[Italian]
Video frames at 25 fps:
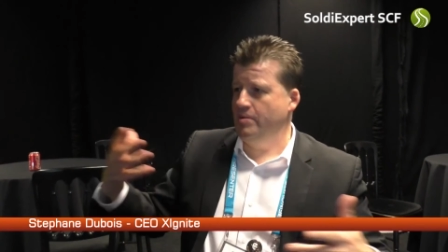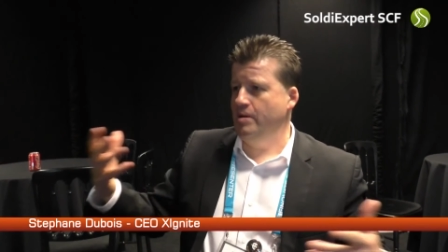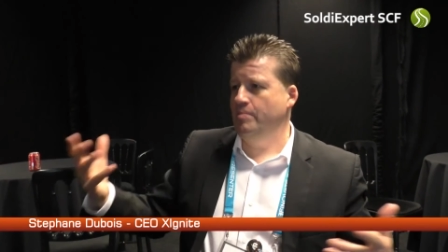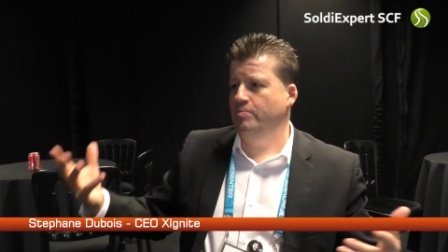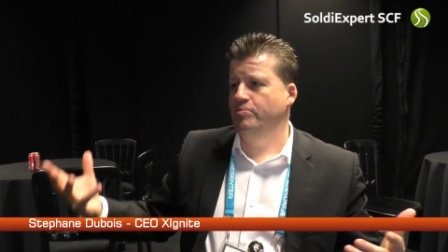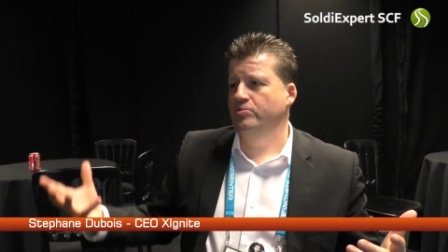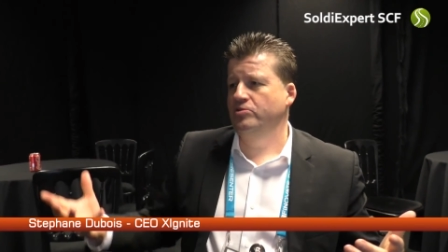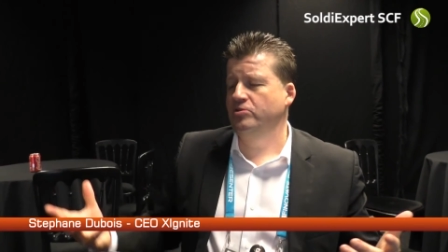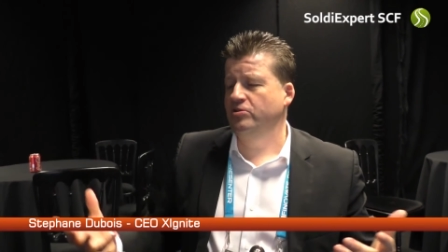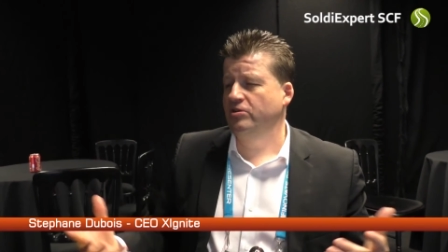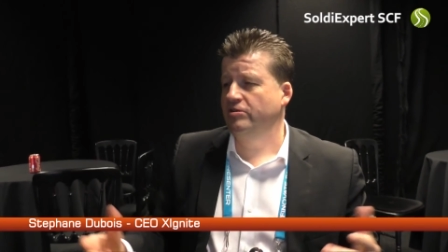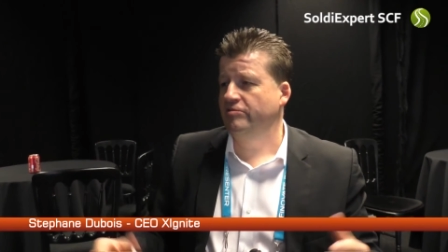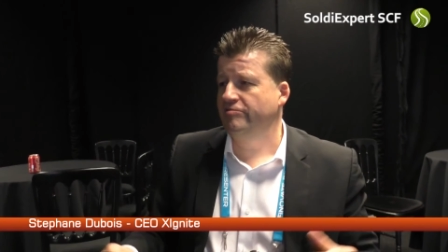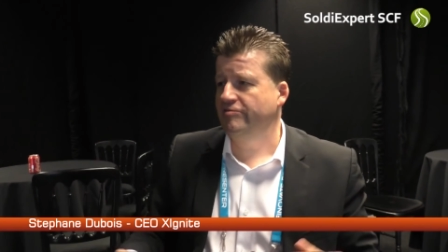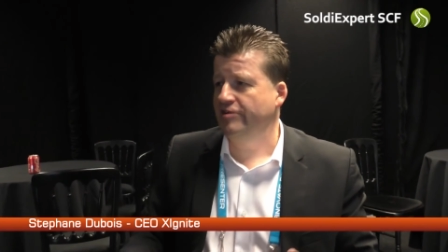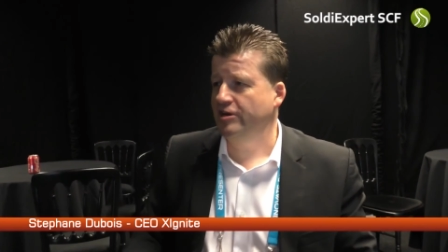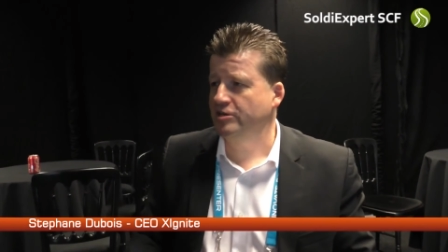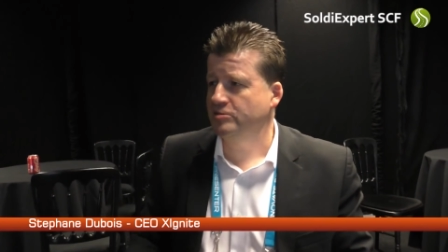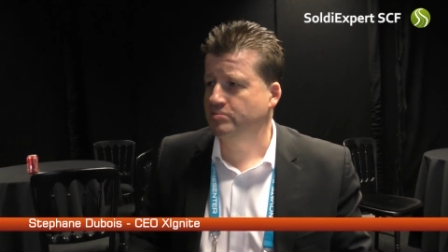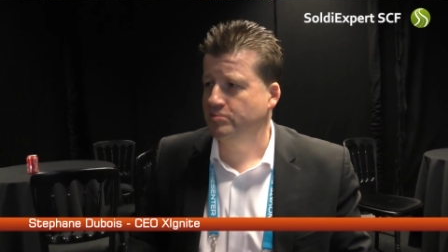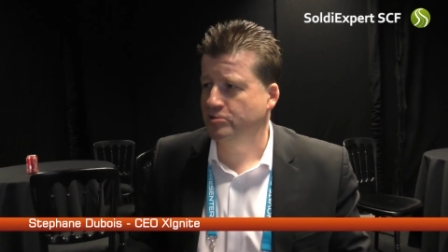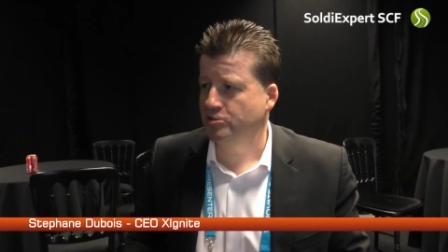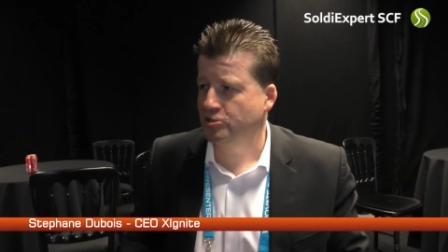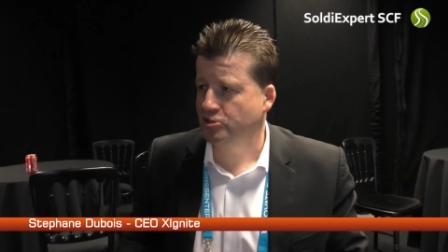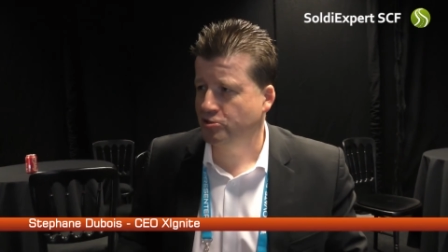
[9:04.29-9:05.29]
up with an
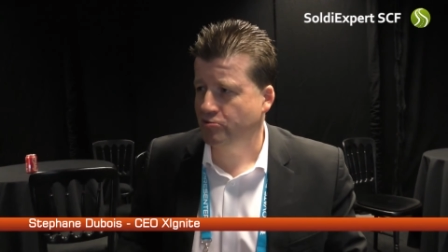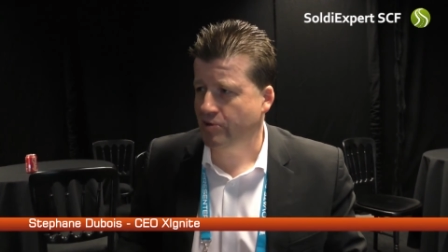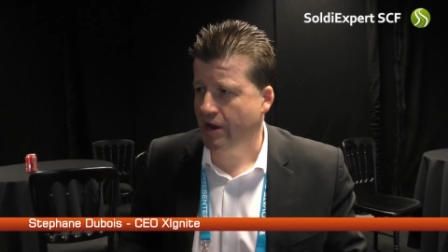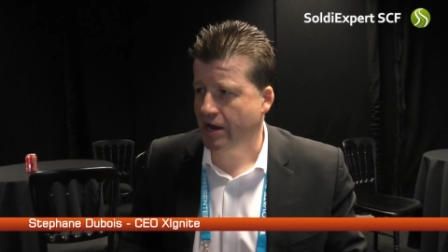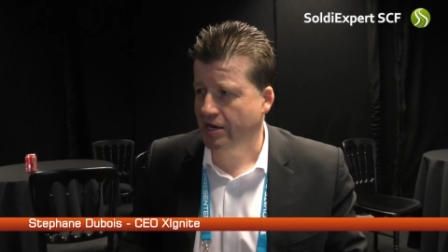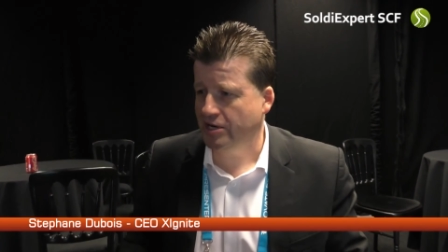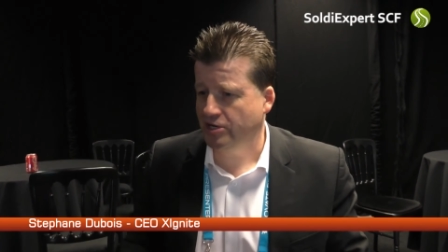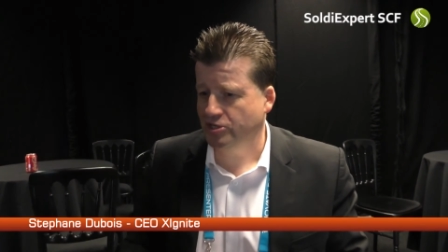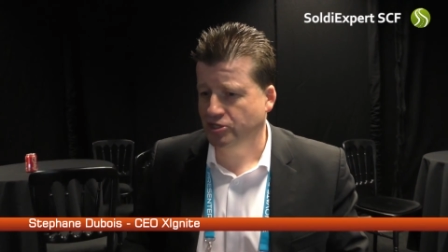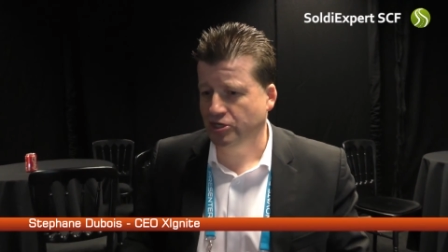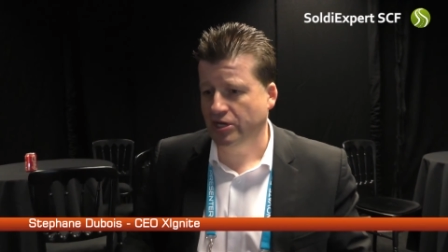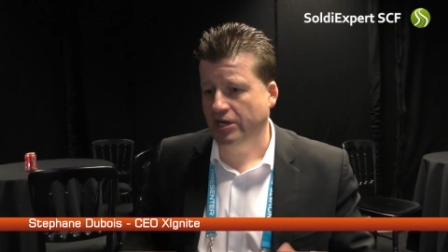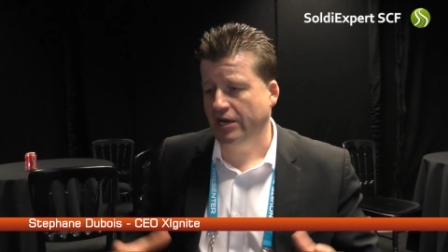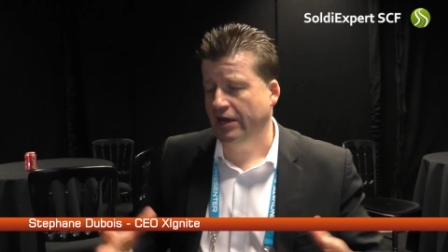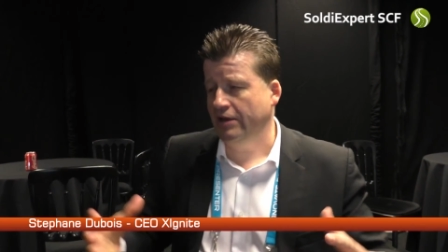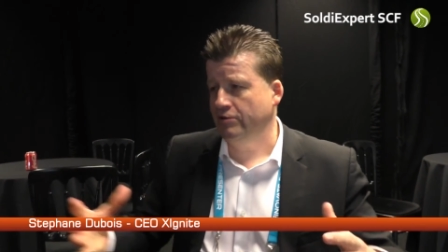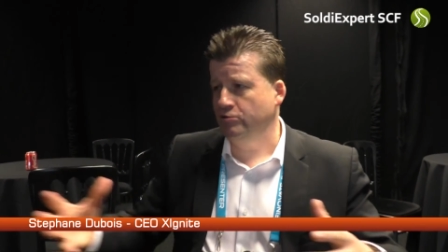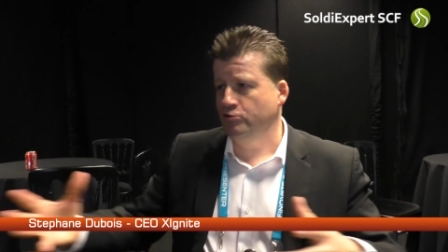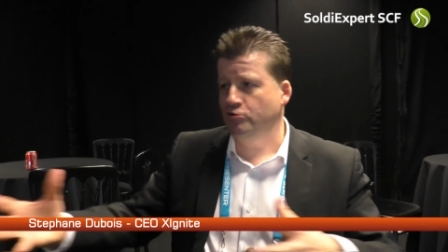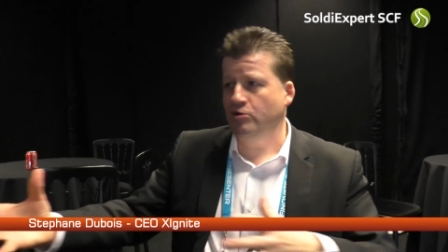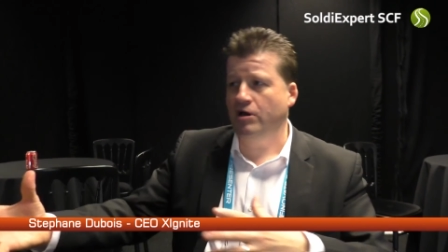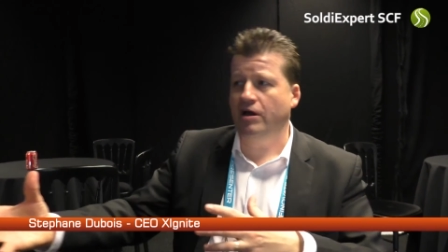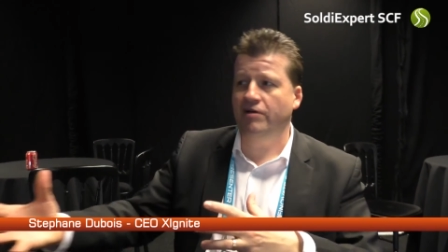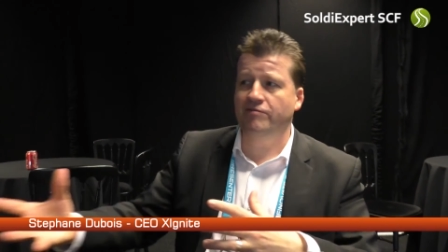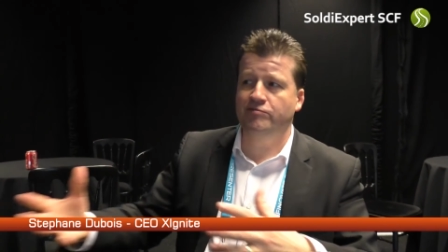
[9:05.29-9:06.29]
investment strategy and I,
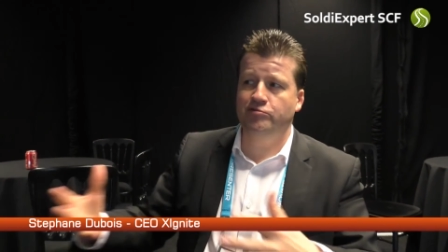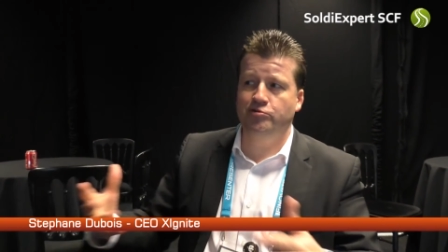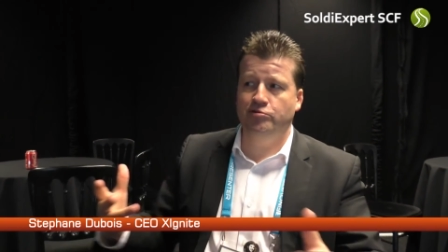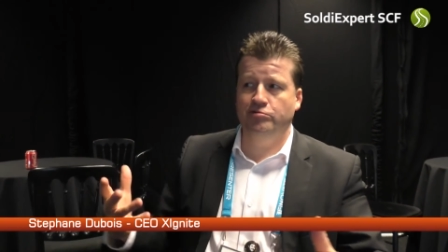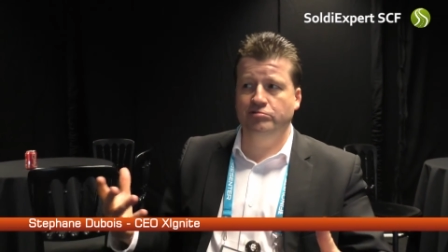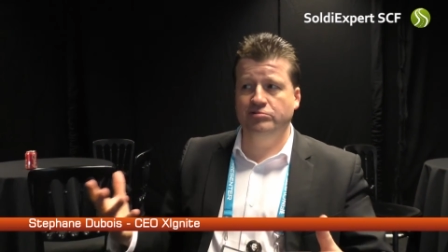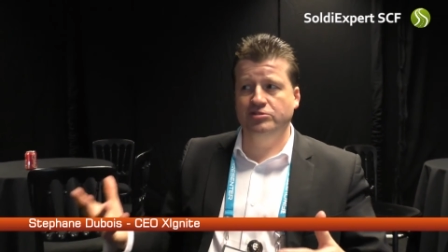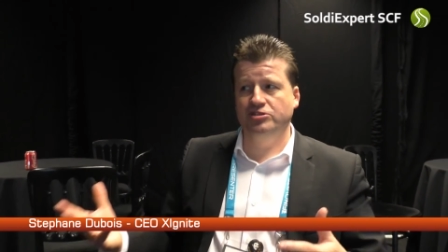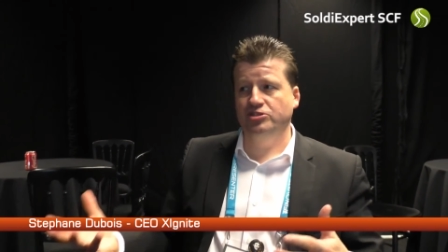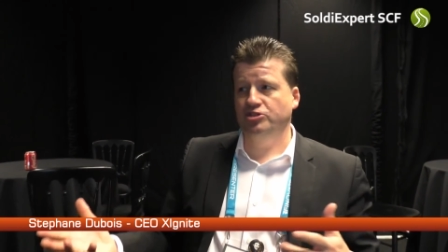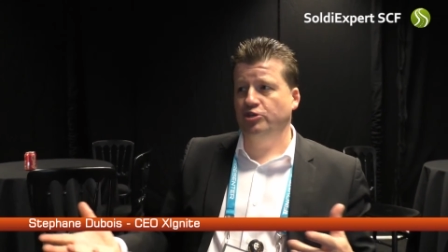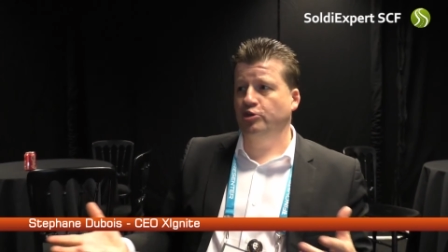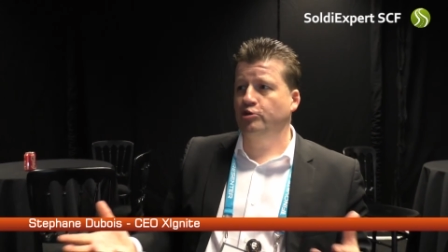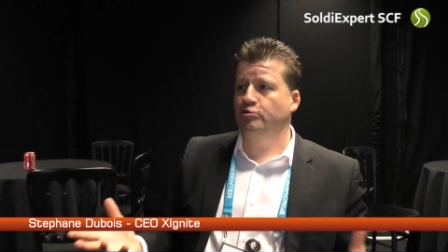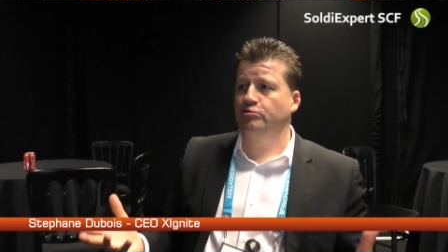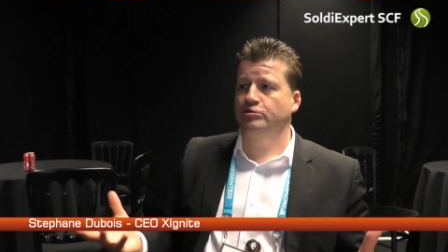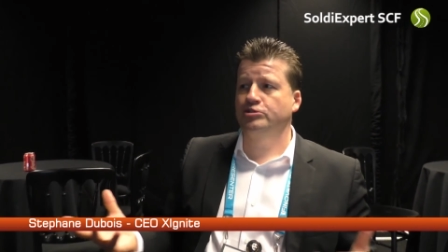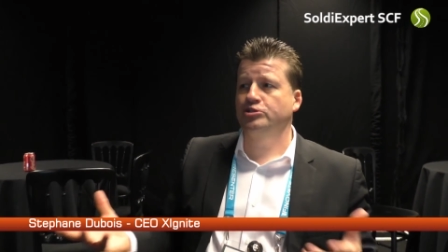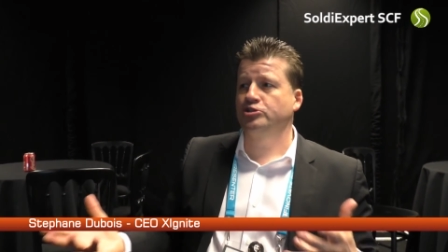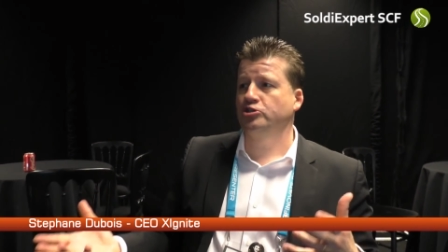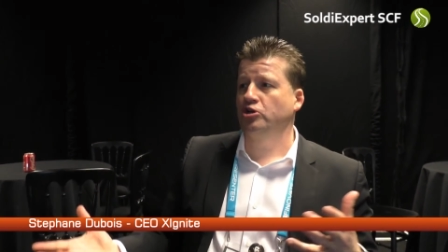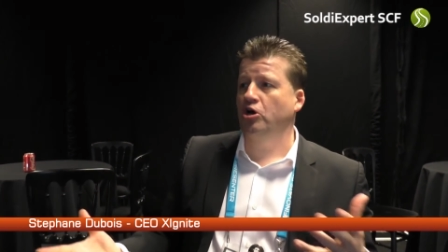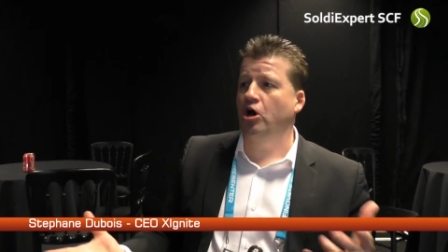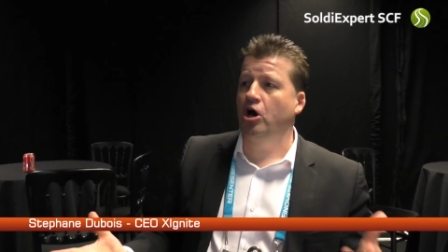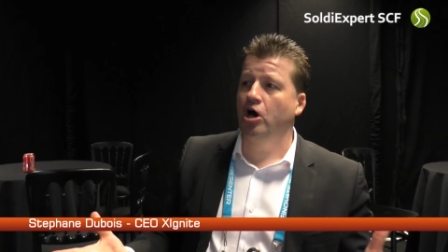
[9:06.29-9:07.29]
you have your own secret
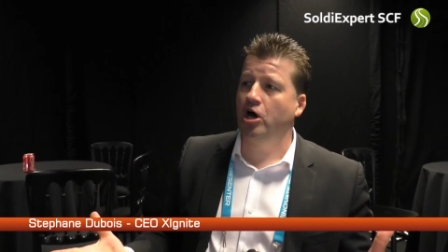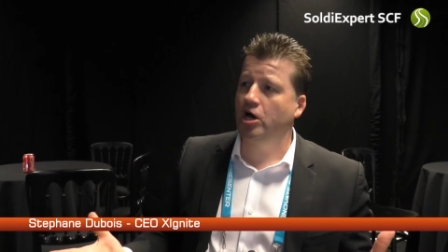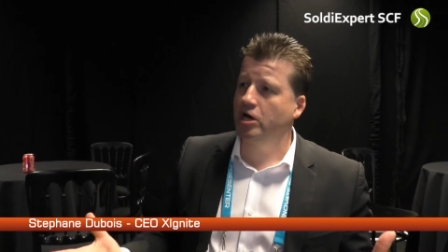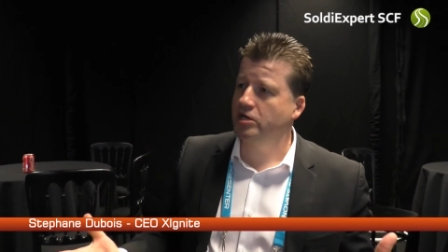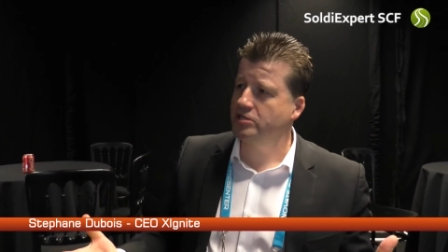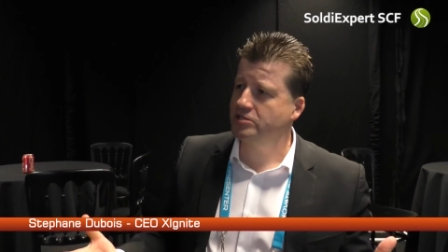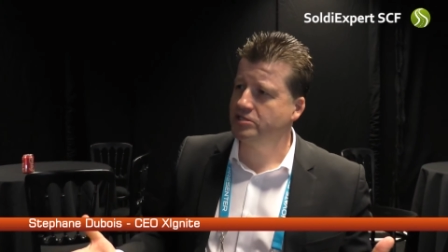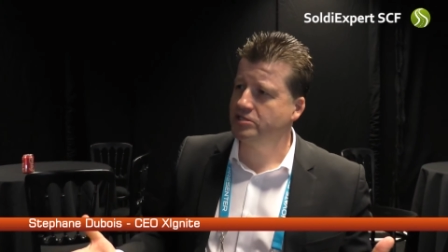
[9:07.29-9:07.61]
sauce.